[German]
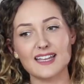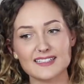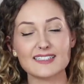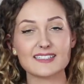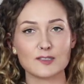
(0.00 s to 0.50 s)

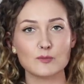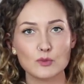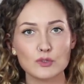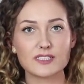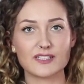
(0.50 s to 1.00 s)
endlich den
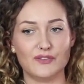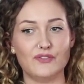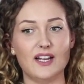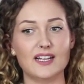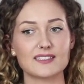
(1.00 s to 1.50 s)
Mut
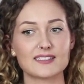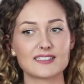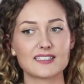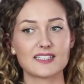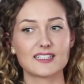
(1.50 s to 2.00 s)

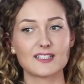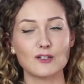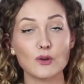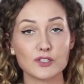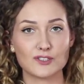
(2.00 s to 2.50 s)
gefasst,
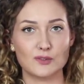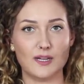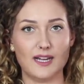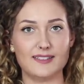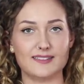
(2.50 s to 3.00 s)

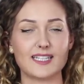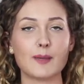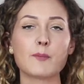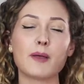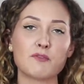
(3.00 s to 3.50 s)
loszureisen.
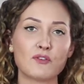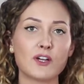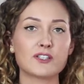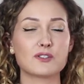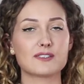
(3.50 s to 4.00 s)
Ich habe mit meinem
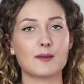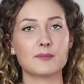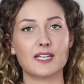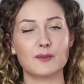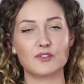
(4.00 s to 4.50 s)
Freund
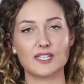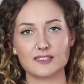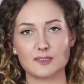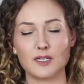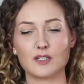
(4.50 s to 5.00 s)
zusammen in einem
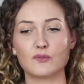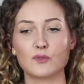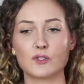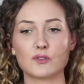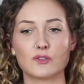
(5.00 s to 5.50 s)
WG-Zimmer
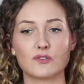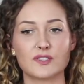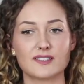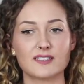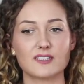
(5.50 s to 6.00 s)
gewohnt
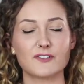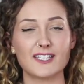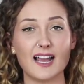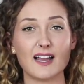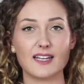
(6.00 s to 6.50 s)
und wir sind
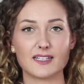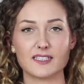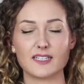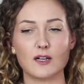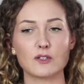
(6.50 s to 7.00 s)
irgendwie jahrelang
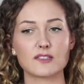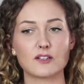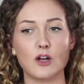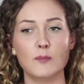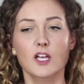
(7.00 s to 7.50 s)
nicht da
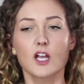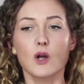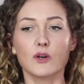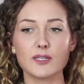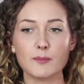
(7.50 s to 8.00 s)
rausgekommen.
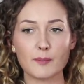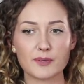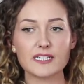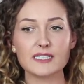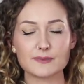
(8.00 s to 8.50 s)
Und im
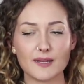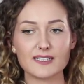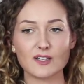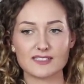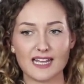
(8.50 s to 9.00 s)
April
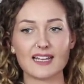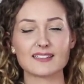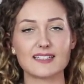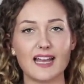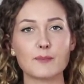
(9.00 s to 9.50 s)

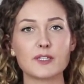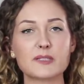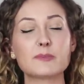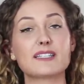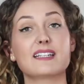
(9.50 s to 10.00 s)
2018 habe
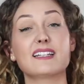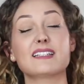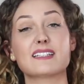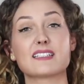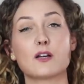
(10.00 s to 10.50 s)
ich mich dann
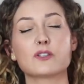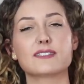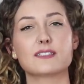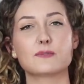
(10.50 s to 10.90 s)
endlich getraut,